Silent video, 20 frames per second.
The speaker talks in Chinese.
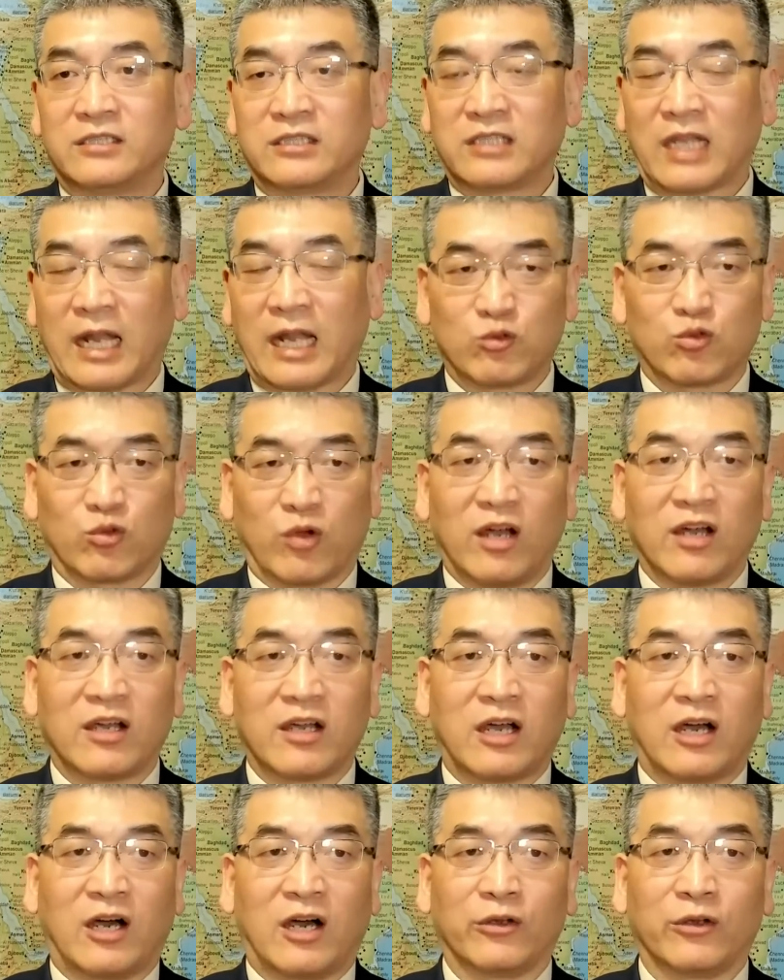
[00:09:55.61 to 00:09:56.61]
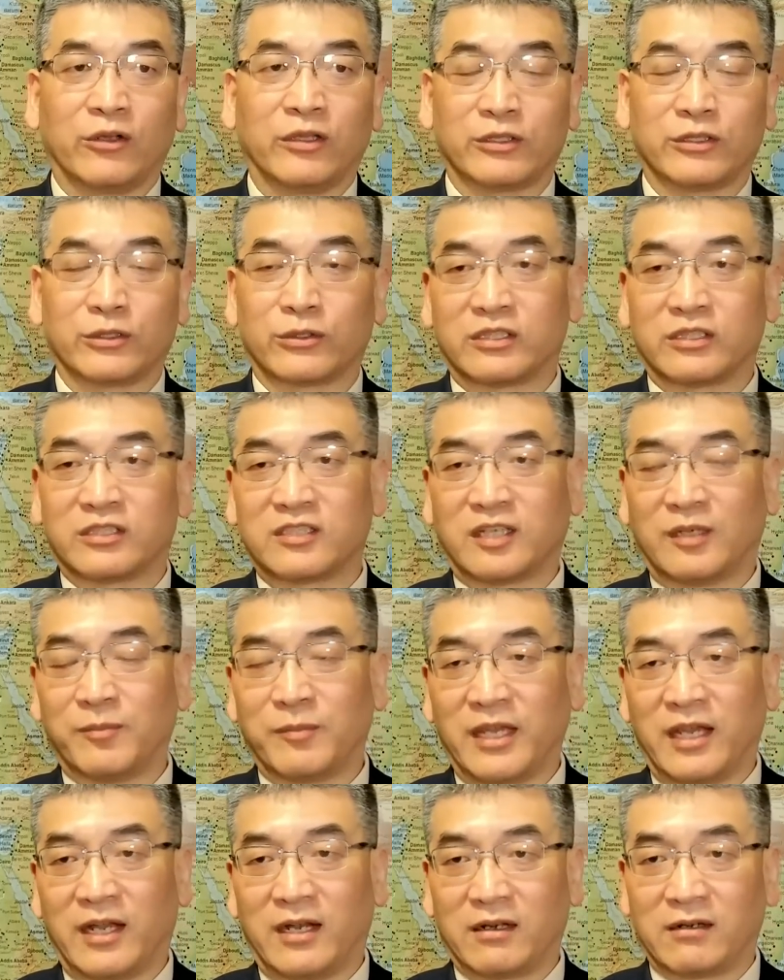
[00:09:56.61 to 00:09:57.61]
他们主要考虑的就是怎
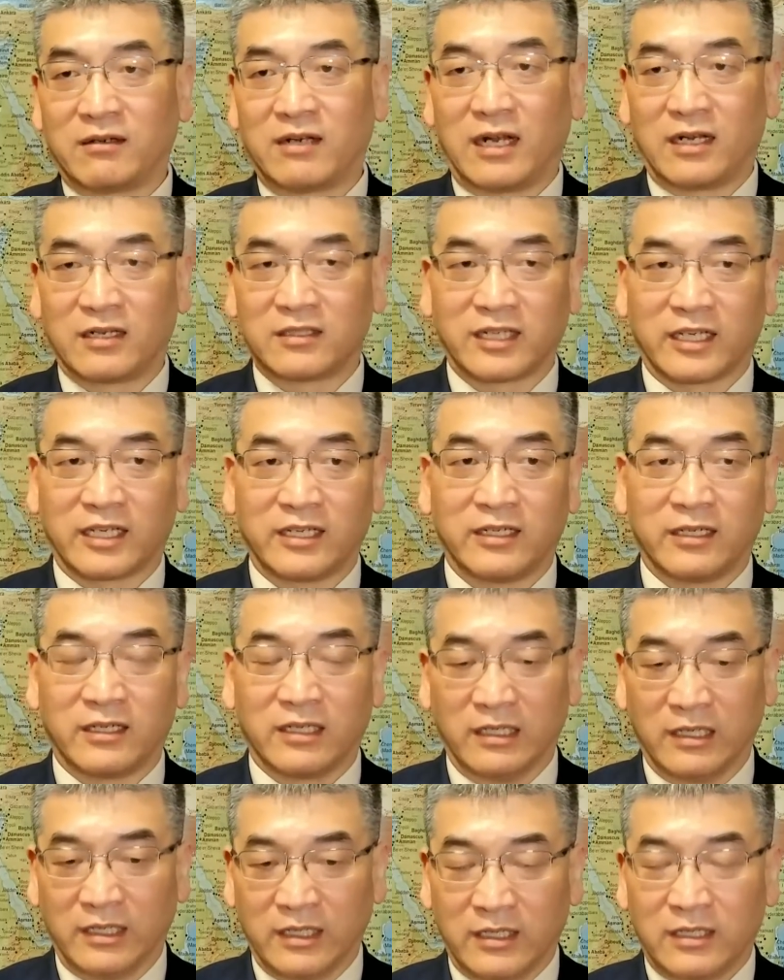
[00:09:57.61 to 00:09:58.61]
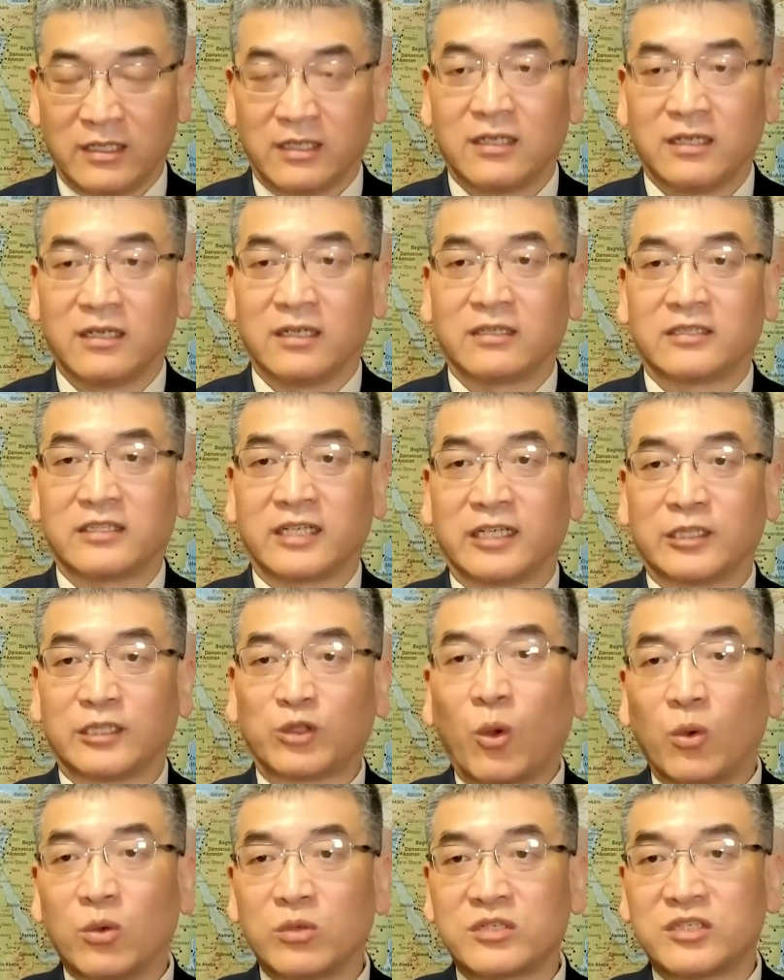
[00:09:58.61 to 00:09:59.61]
么样让这个，呃，这个
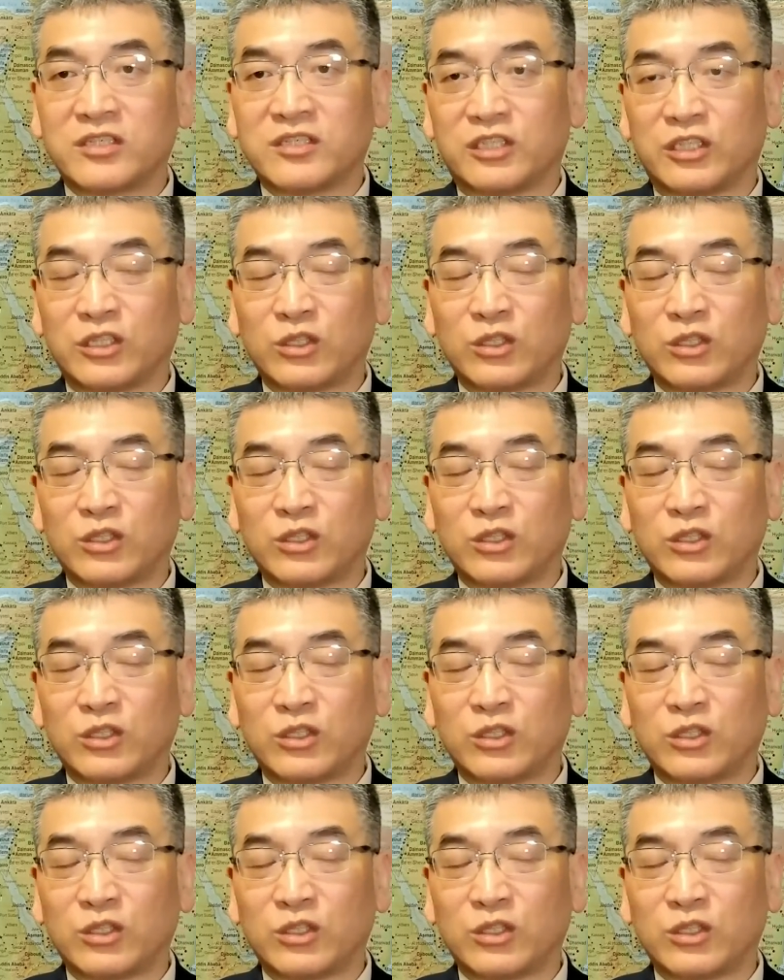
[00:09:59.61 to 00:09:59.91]
统治集